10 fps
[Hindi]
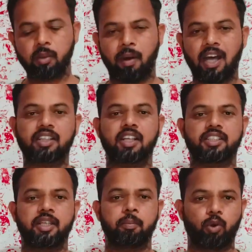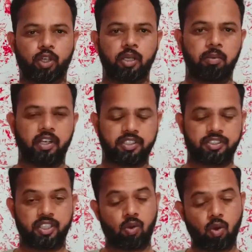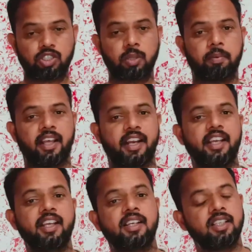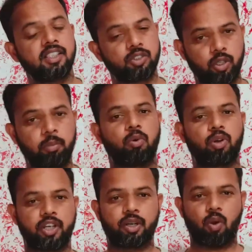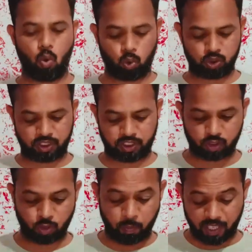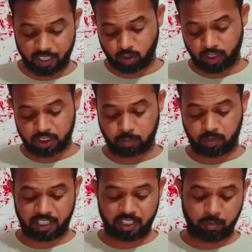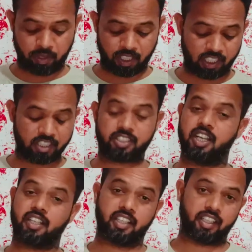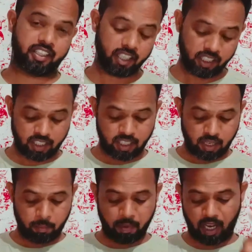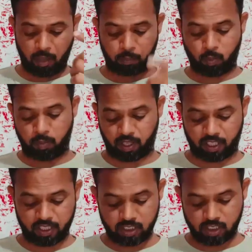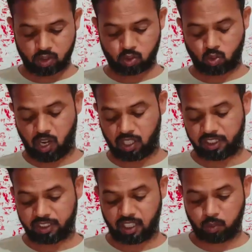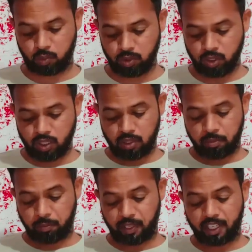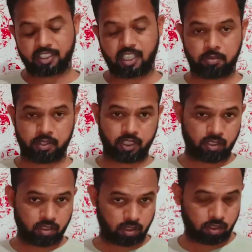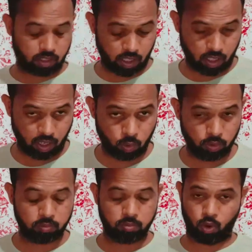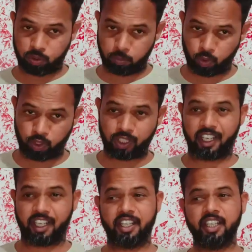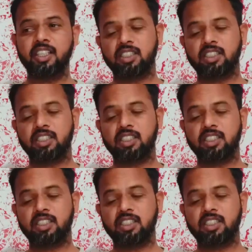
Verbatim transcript: बात करते हैं इंपॉर्टेंट प्लेयर्स की कौन से प्लेयर हैं जो इंपॉर्टेंट हो सकते हैं तो मैंने जो लिस्ट बनाई है मेरी लिस्ट क्या कह रही है मैं आपको पढ़ के सुना देता हूं मेरे हिसाब से के एल राहुल बहुत इंपॉर्टेंट रहेंगे